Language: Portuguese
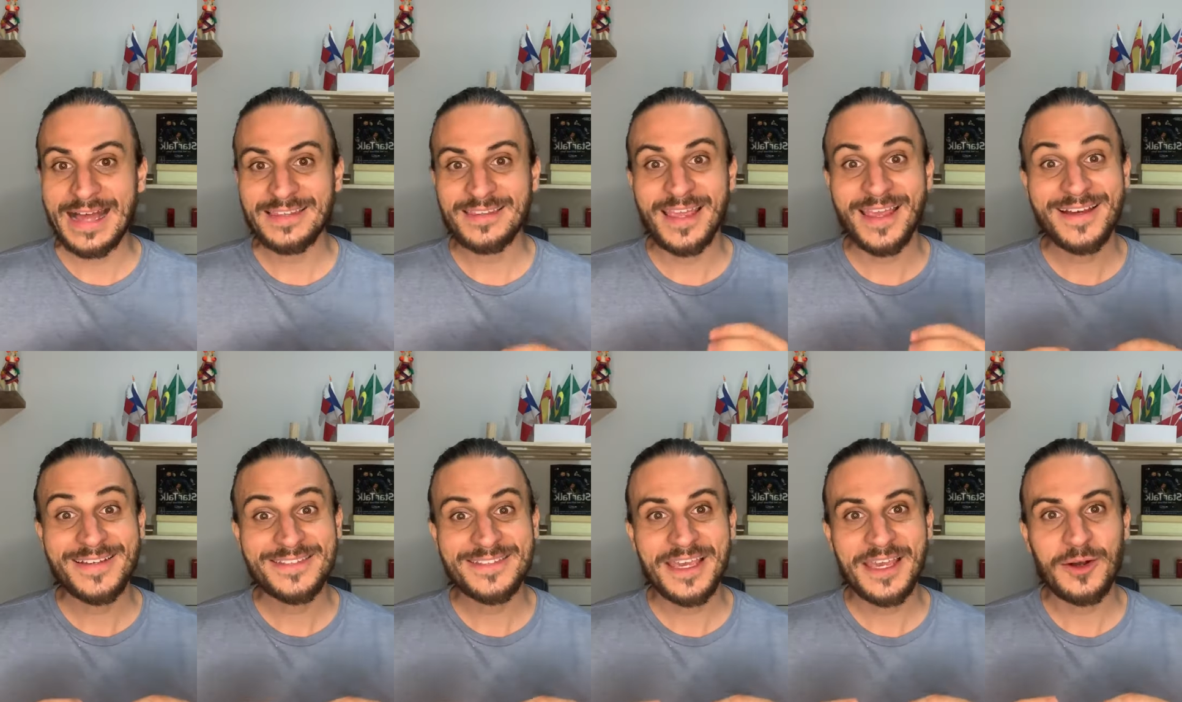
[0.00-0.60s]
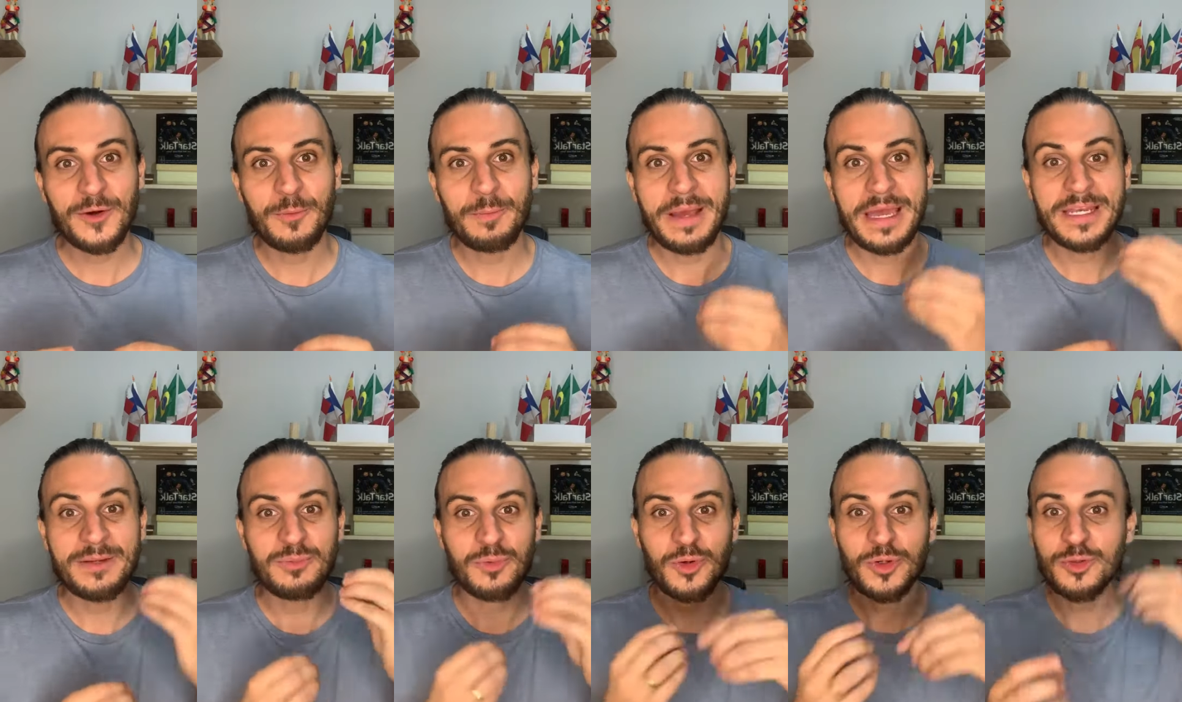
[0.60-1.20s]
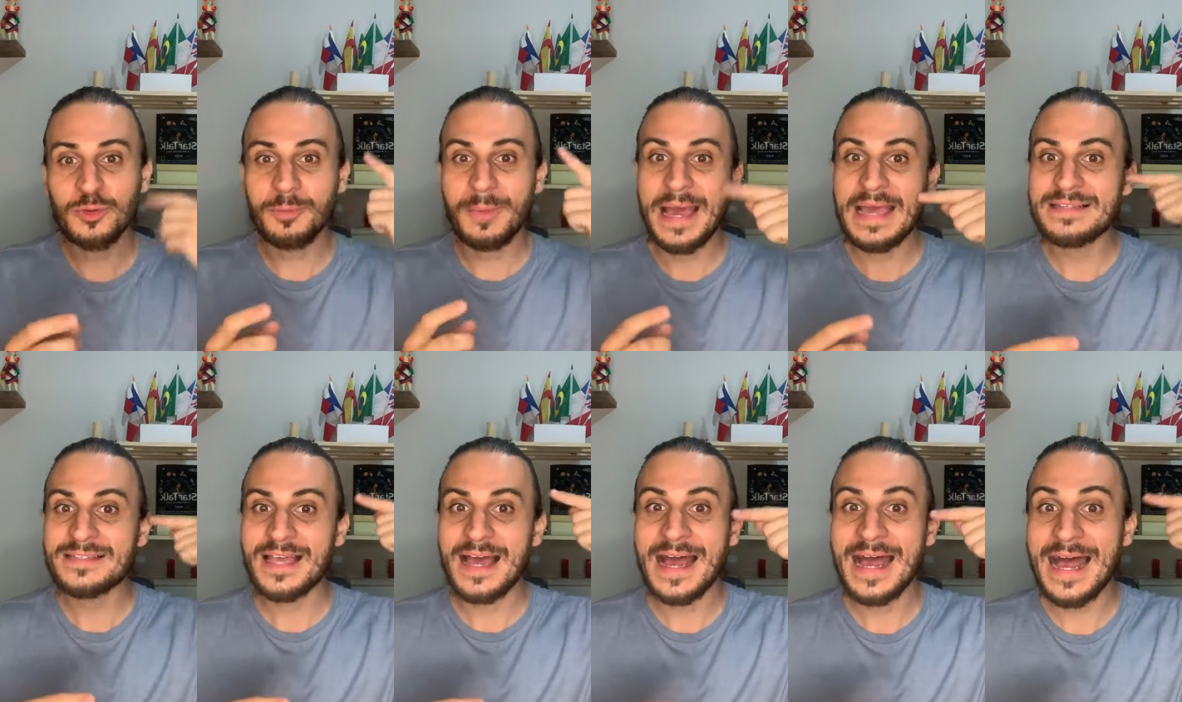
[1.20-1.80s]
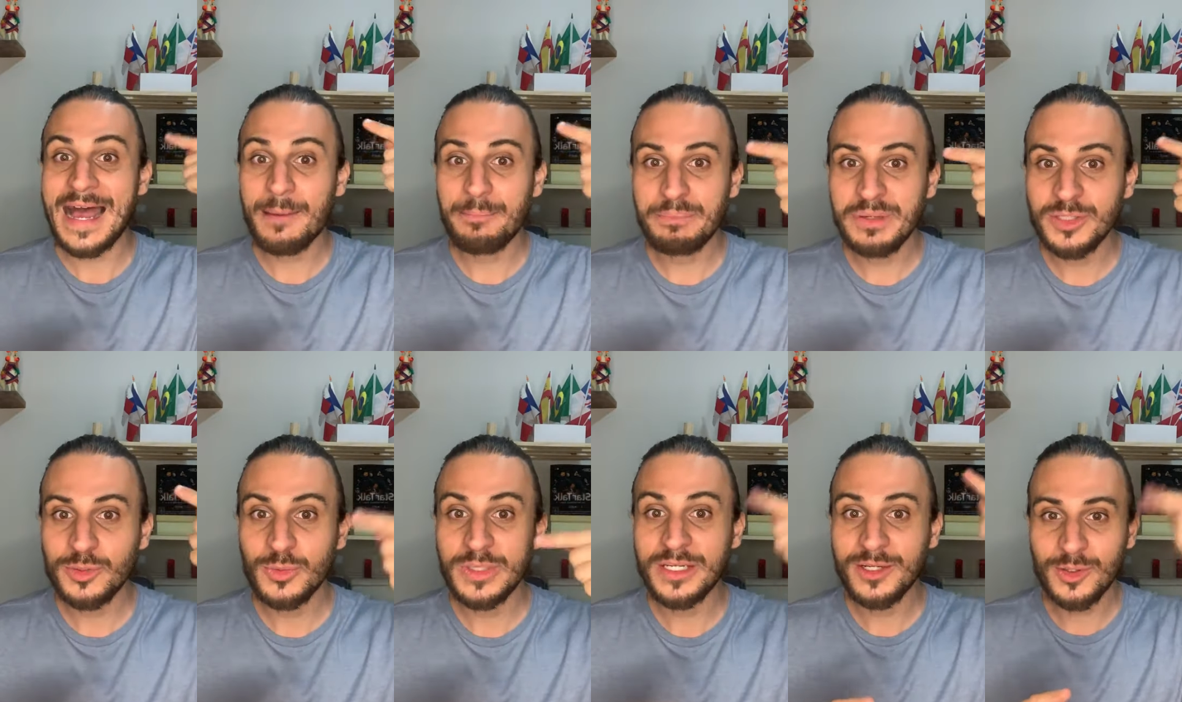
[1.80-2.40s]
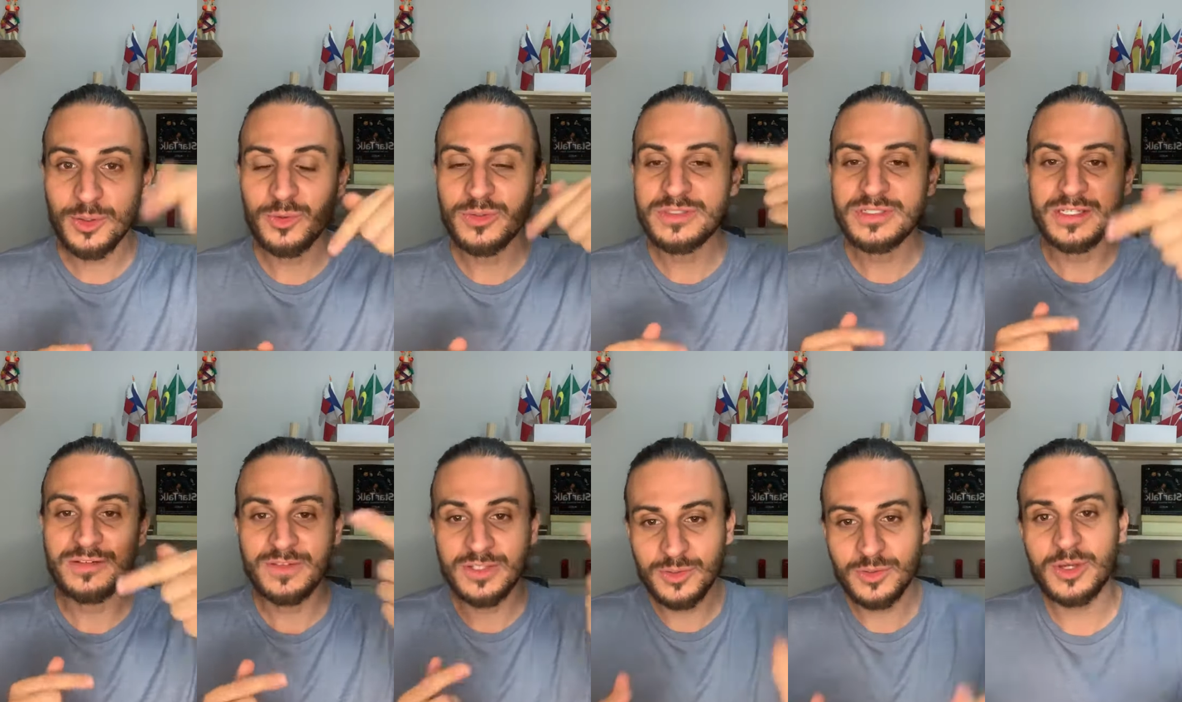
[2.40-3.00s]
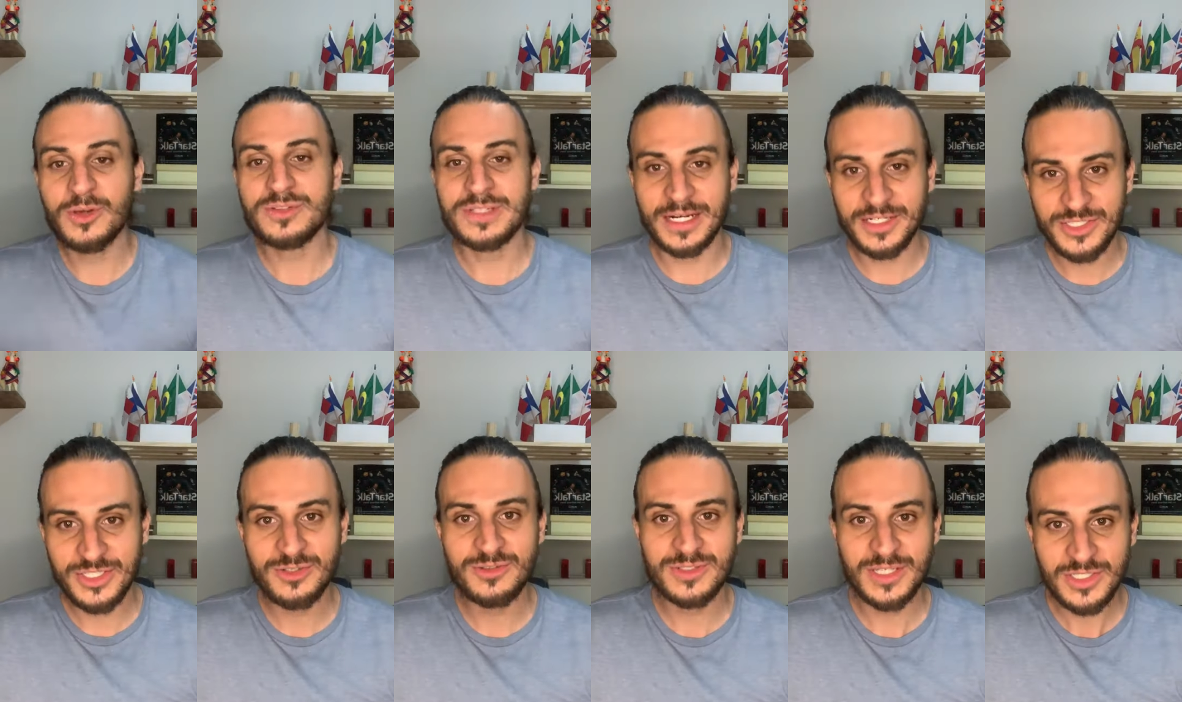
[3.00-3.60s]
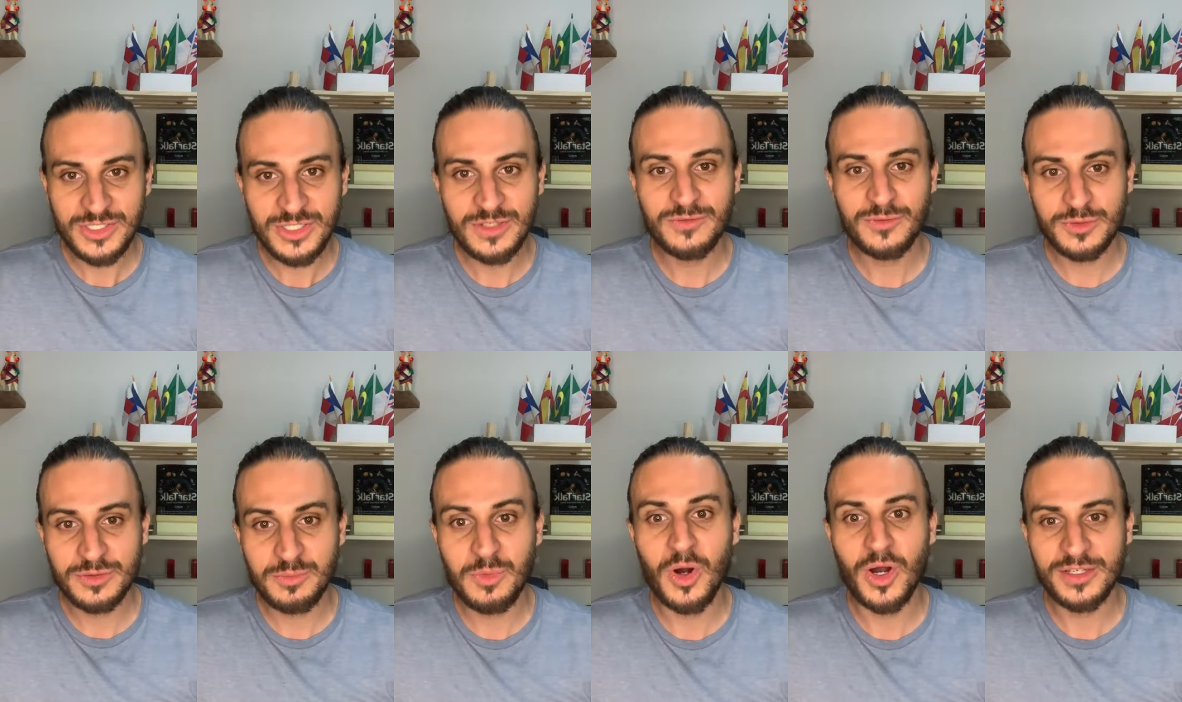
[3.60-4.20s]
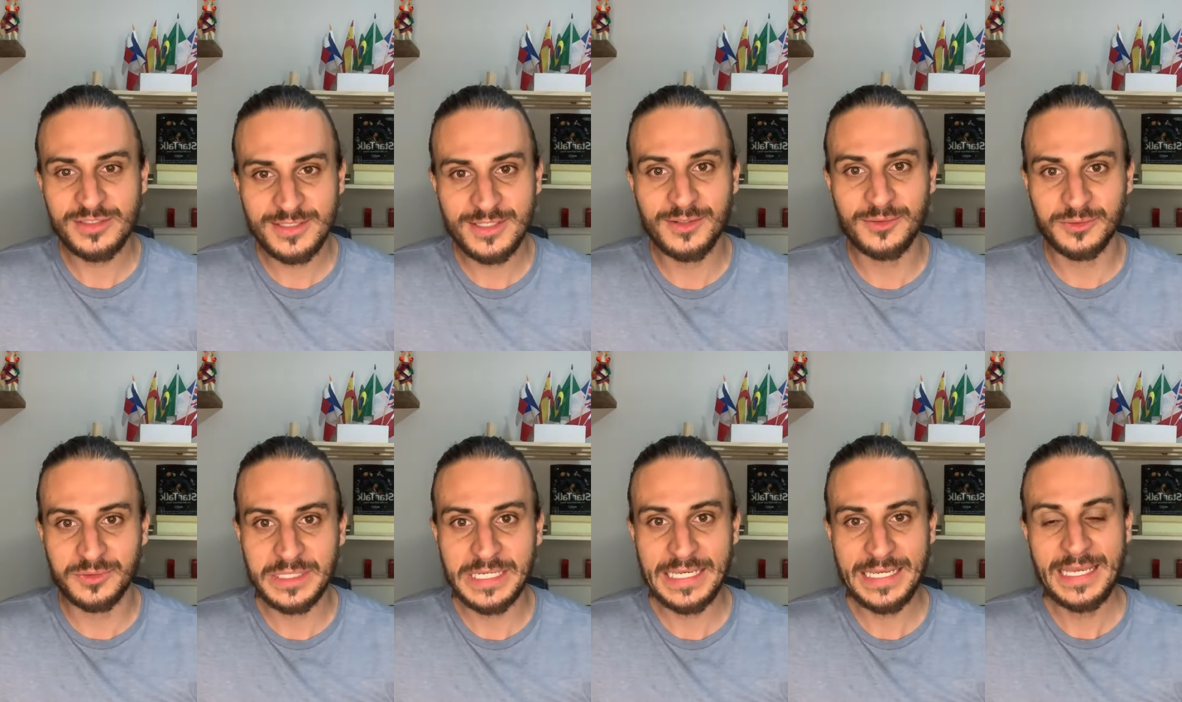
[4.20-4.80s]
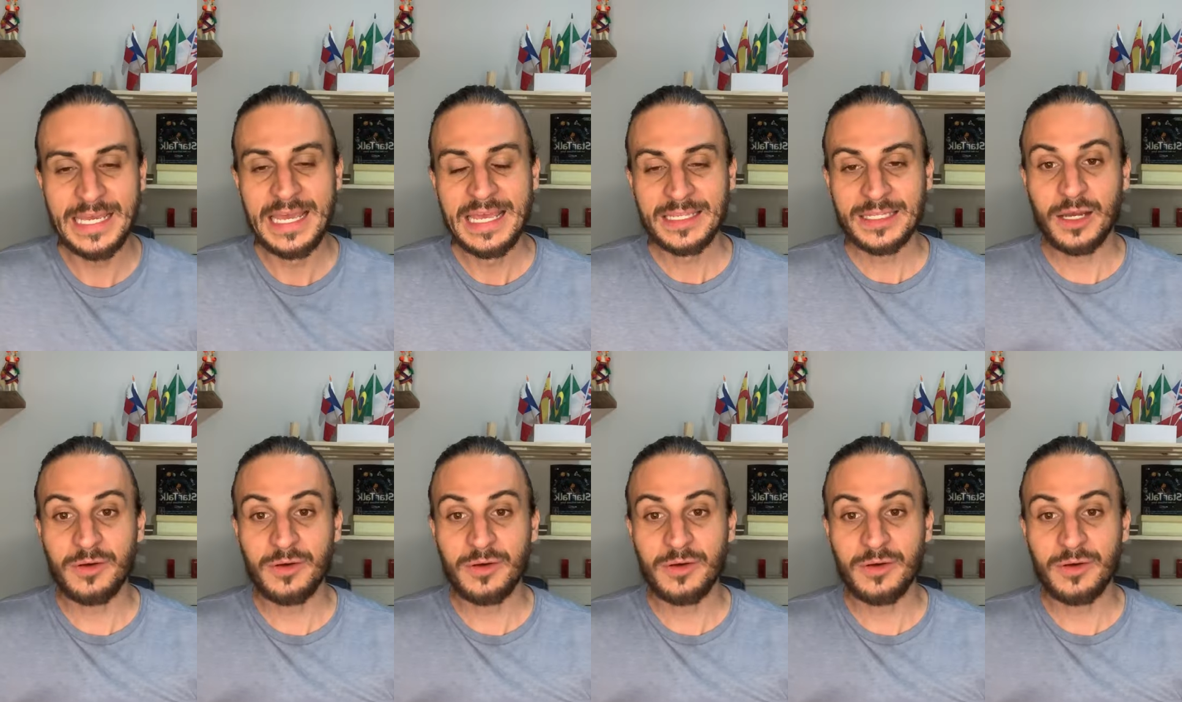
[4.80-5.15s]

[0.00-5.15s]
a Terra se recupere muito mais rápido, inclusive, do que os artigos científicos mostram, né?